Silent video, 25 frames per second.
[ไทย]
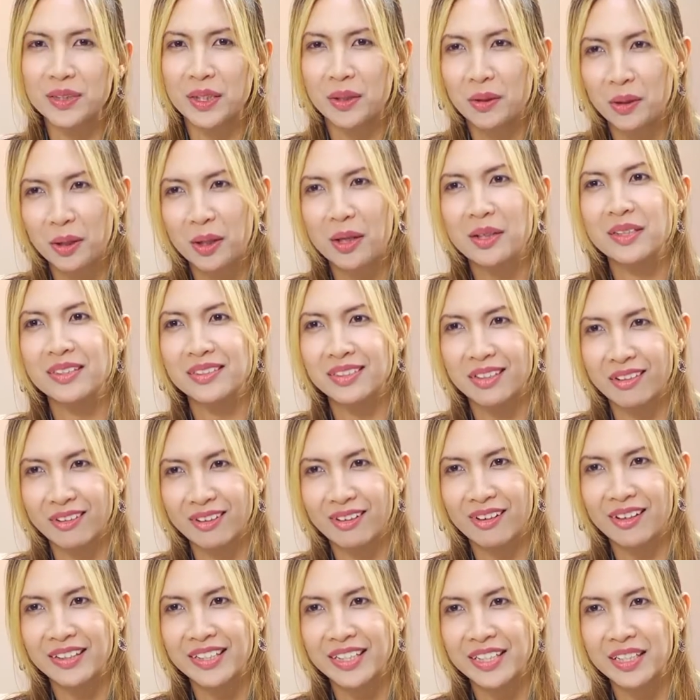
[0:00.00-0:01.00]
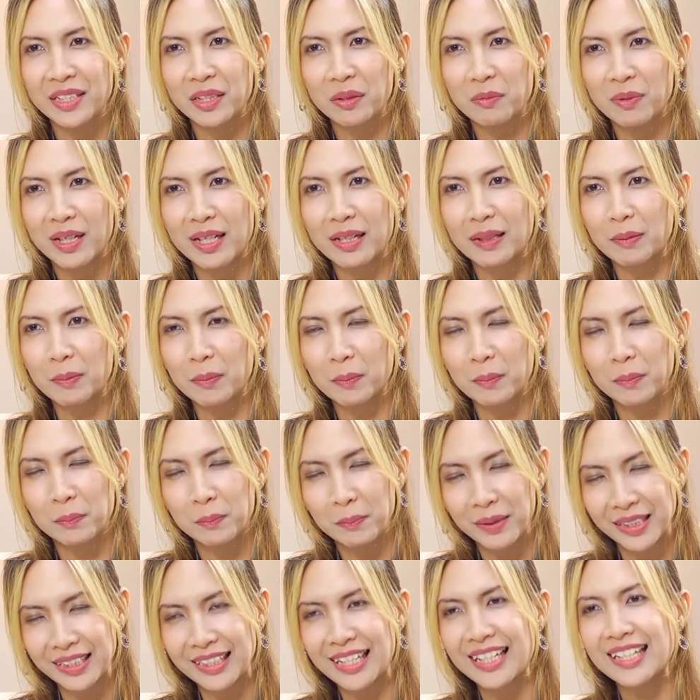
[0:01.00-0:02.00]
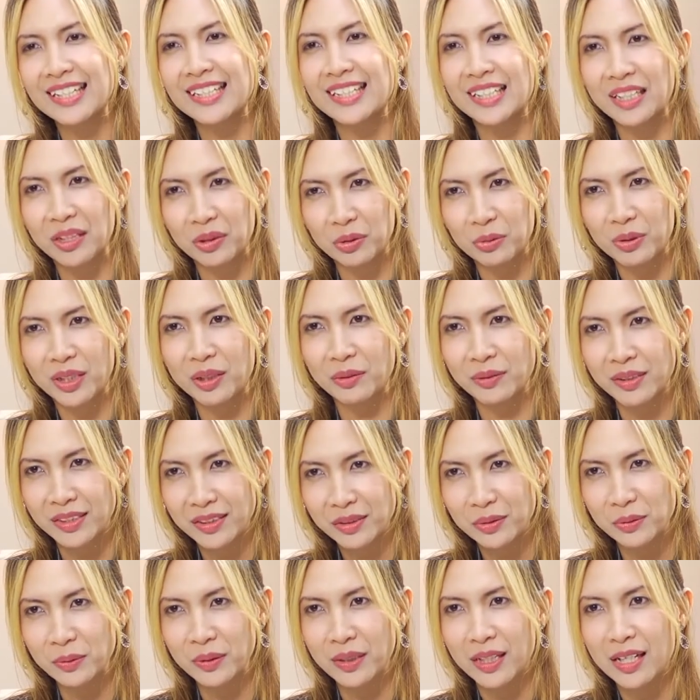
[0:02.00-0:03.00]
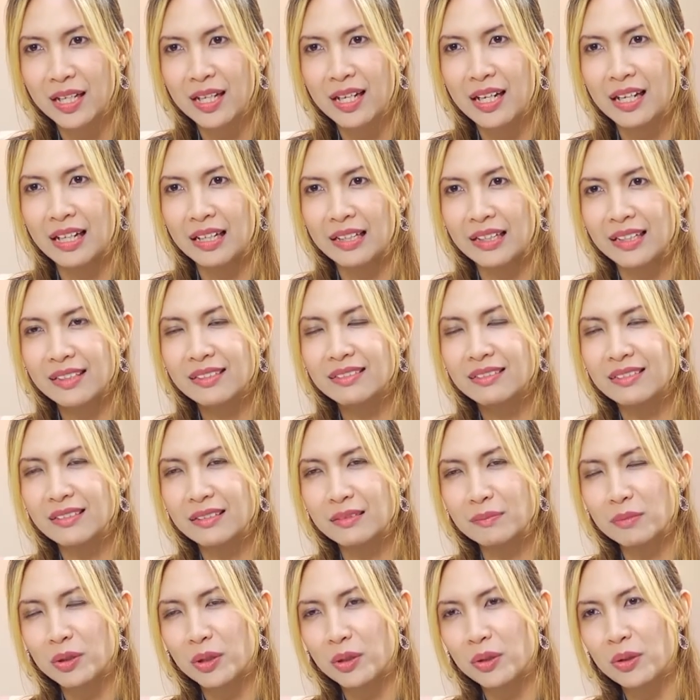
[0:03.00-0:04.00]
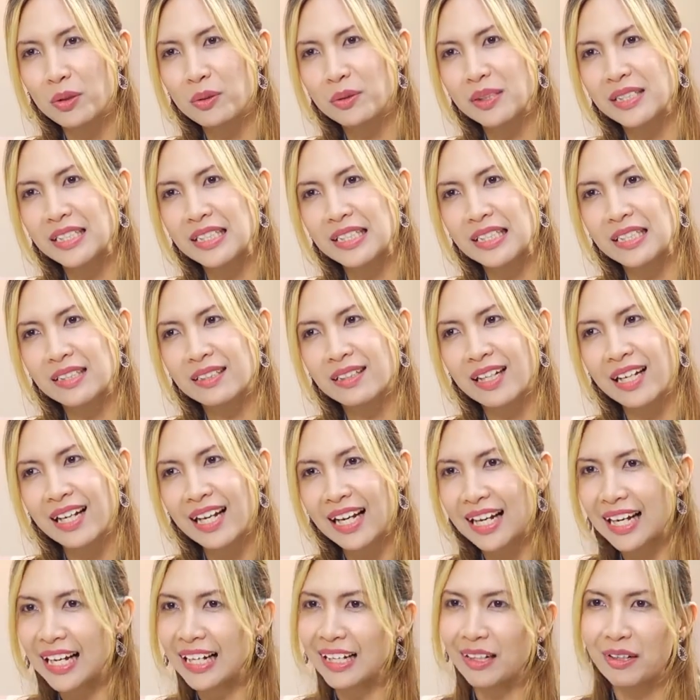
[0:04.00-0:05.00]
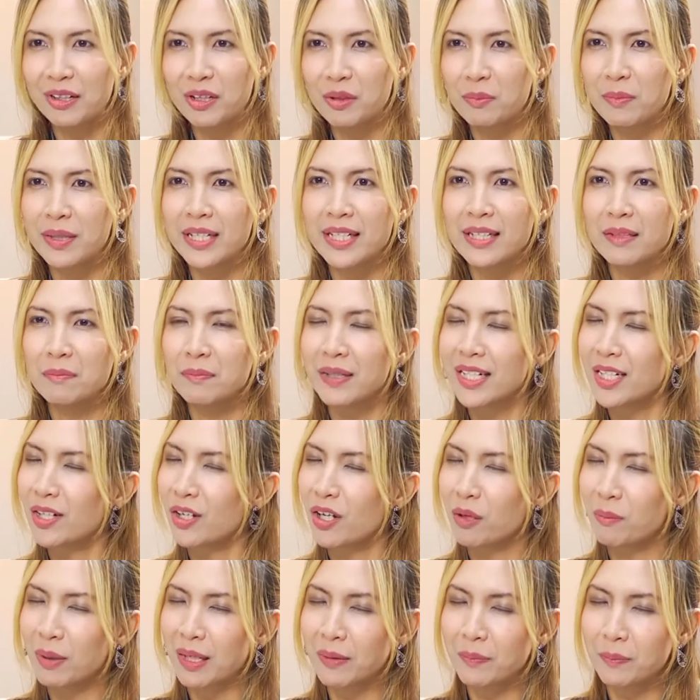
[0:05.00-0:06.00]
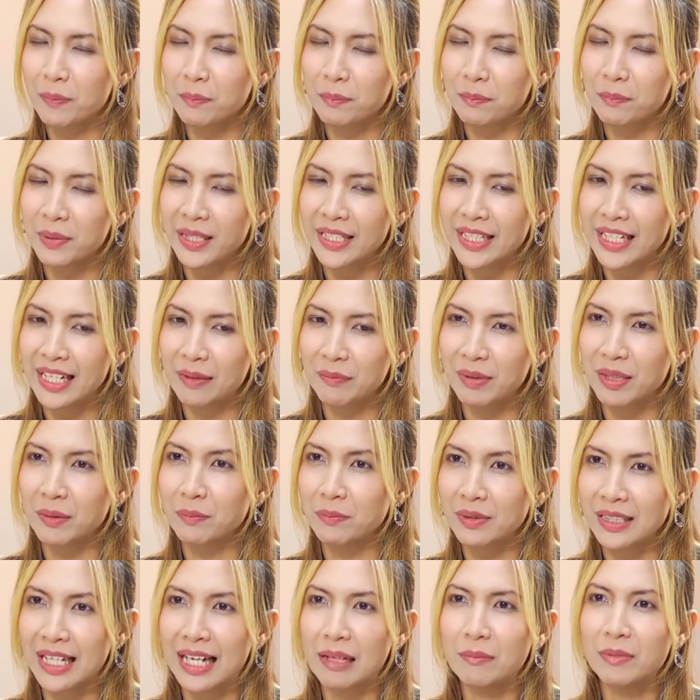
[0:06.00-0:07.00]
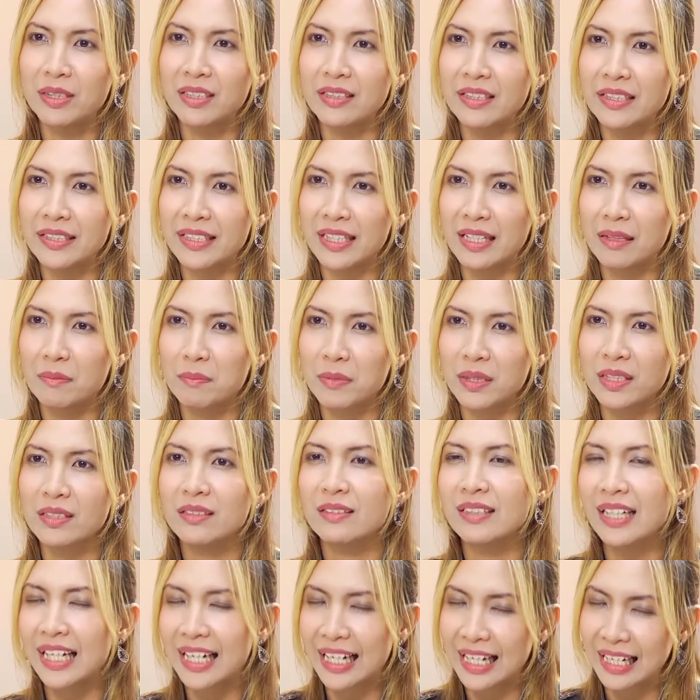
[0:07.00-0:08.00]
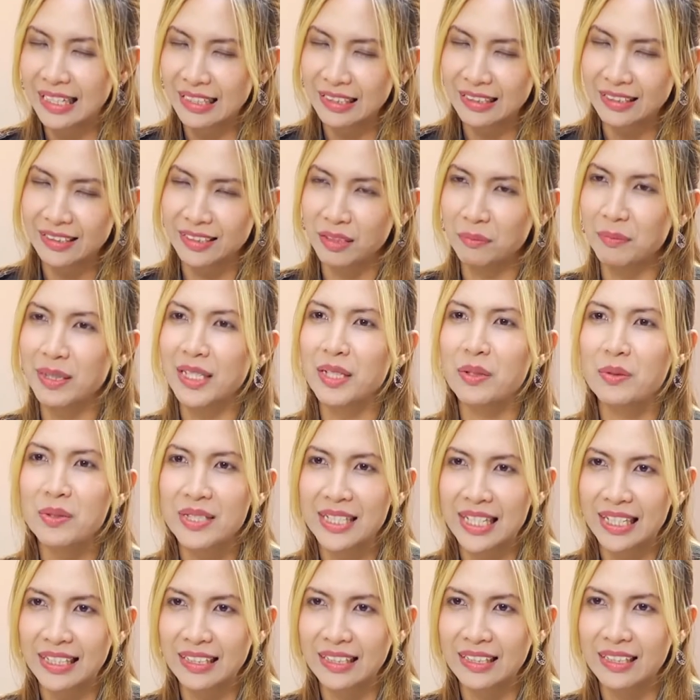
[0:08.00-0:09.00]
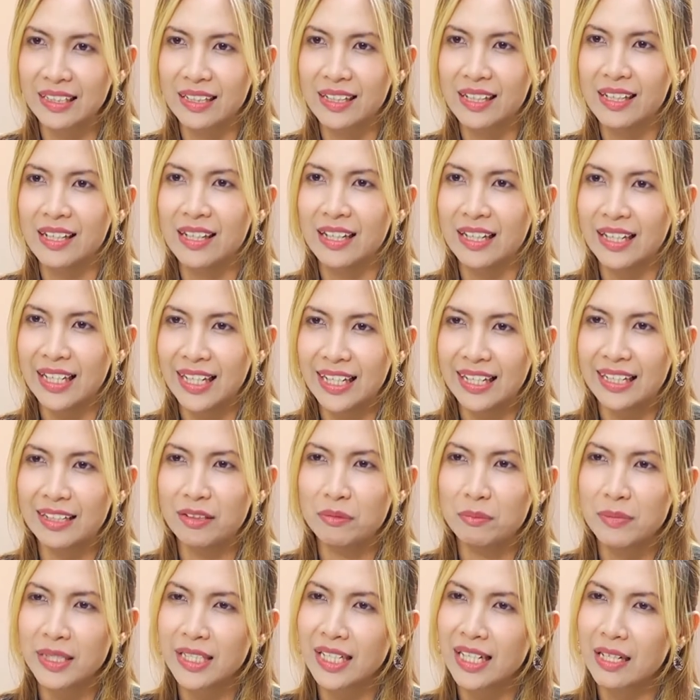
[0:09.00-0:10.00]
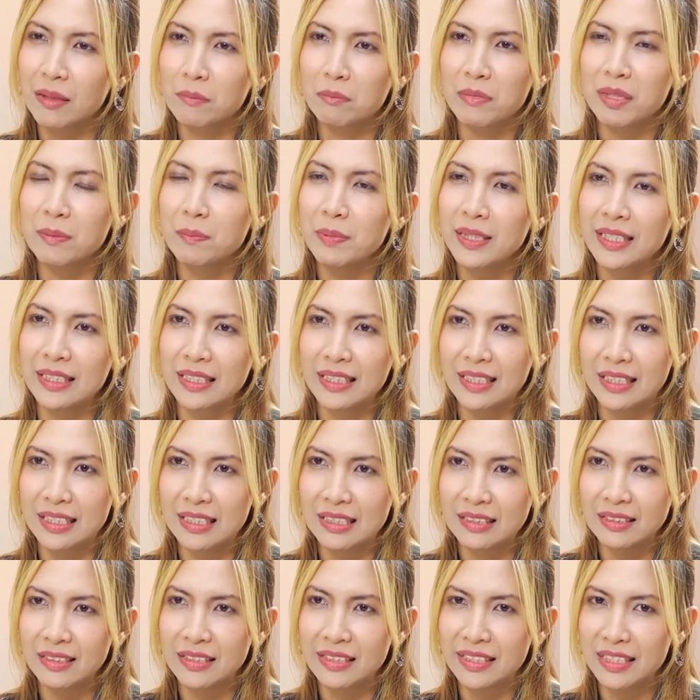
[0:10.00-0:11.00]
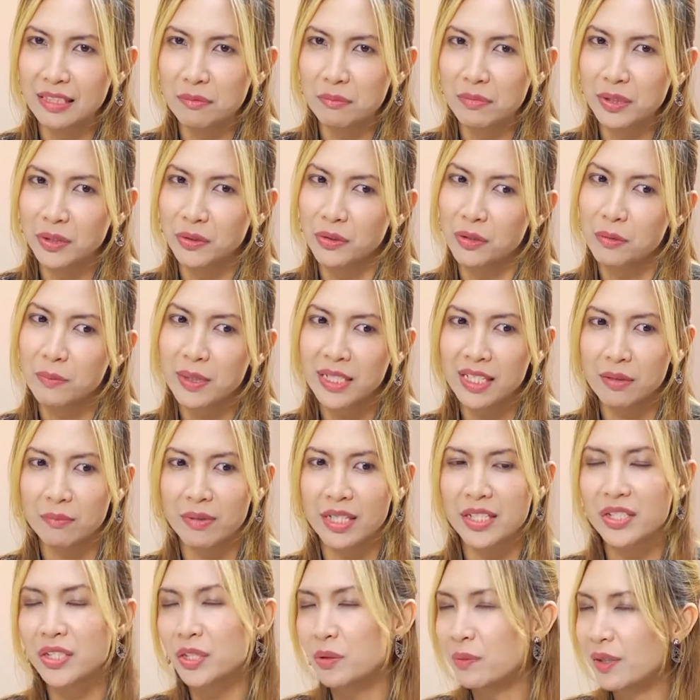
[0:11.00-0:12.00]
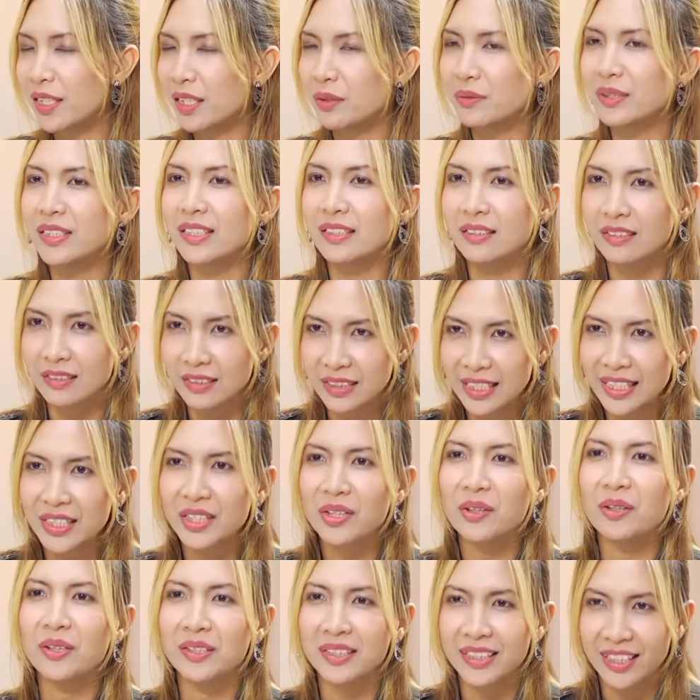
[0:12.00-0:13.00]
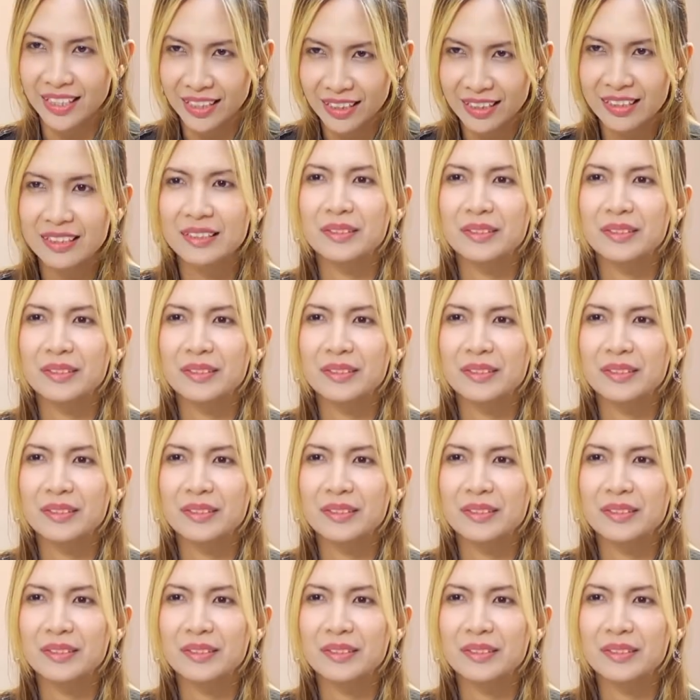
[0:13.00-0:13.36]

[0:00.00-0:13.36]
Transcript: สักข้อหรือ2ข้อที่คิดว่ามันใกล้เคียงกับตัวเราที่สุดหนังสือบนโลกนี้ถ้าอ่านแล้วเราไม่ลองพยายามทำตามเลยเนี่ยมันคืออ่านแต่ไม่เข้าใจอ่านเราไม่ทำไม่เปลี่ยนอะไรเลยเนี่ยมันก็ไม่ทำให้ชีวิตเราดีขึ้นแน่นอนค่ะ